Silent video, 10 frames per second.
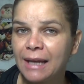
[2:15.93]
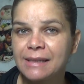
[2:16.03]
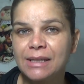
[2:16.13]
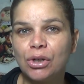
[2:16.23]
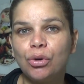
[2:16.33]

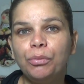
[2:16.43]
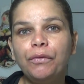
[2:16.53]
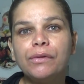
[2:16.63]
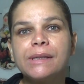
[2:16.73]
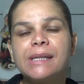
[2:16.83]
Assim como
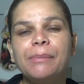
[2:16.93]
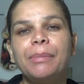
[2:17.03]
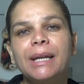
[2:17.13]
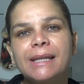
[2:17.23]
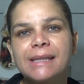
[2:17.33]
você
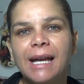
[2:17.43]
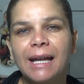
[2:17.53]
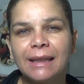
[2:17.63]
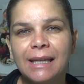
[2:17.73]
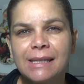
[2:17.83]
presta
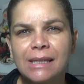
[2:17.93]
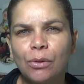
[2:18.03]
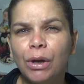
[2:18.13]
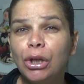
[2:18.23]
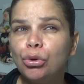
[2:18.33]

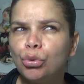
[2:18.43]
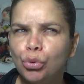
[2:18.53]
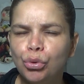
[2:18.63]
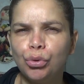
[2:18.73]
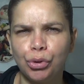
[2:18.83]
atenção em
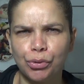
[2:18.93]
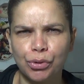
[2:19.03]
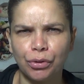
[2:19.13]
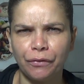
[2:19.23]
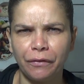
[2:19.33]
tudo que os
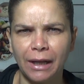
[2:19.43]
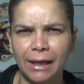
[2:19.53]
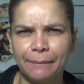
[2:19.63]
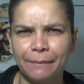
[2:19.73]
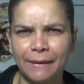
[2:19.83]
outros
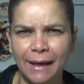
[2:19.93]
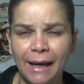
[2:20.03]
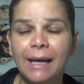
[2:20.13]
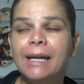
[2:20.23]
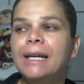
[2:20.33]
falam,
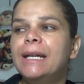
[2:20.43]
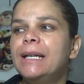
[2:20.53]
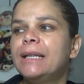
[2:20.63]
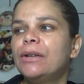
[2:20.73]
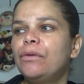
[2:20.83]
tá?
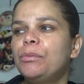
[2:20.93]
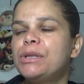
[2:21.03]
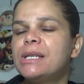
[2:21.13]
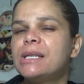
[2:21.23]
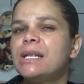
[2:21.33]
Então vamos
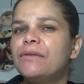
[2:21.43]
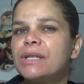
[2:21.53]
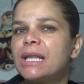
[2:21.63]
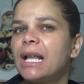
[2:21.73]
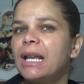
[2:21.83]
dizer assim que
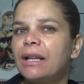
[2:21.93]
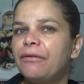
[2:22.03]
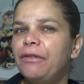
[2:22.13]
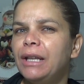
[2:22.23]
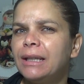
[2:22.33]
você tá lá na
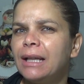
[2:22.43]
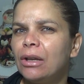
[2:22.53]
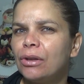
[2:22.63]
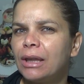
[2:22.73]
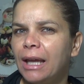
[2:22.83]
fila da
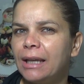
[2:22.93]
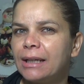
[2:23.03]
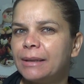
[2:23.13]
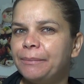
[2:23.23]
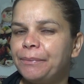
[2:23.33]

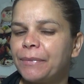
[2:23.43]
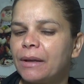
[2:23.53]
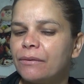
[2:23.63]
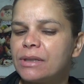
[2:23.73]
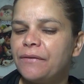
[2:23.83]
lotérica.
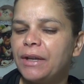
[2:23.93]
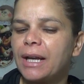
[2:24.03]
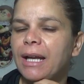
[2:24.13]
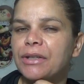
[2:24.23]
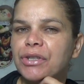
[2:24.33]
Você fica
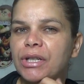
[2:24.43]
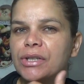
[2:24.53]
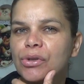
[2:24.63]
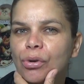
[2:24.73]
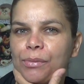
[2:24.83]
quietinha
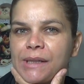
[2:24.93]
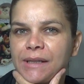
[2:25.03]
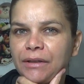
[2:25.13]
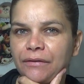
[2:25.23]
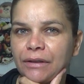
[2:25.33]
só
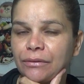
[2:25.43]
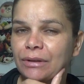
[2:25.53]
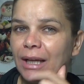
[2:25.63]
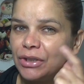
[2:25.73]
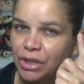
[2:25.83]
observando,
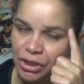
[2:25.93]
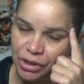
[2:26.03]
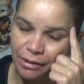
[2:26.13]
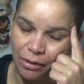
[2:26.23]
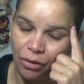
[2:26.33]
tá?
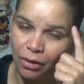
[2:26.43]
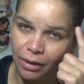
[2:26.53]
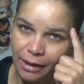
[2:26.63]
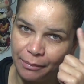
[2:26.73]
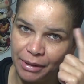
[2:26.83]
gente, ó,
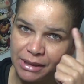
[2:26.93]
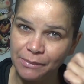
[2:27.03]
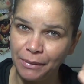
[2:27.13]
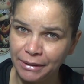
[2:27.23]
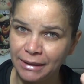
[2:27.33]
é para
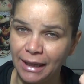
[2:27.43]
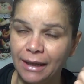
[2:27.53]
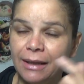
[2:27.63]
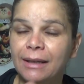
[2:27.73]
despertar.